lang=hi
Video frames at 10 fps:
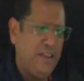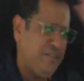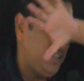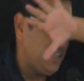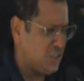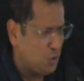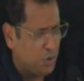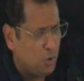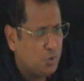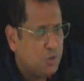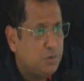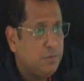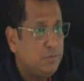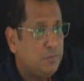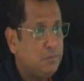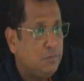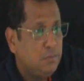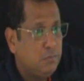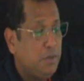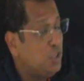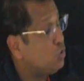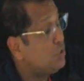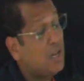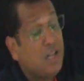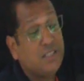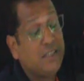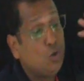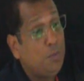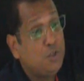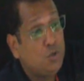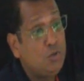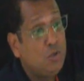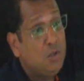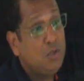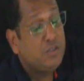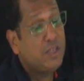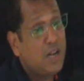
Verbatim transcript: एवरीथिंग इज टू बी क्लोज बेचो सारा असेट को बेचो सारा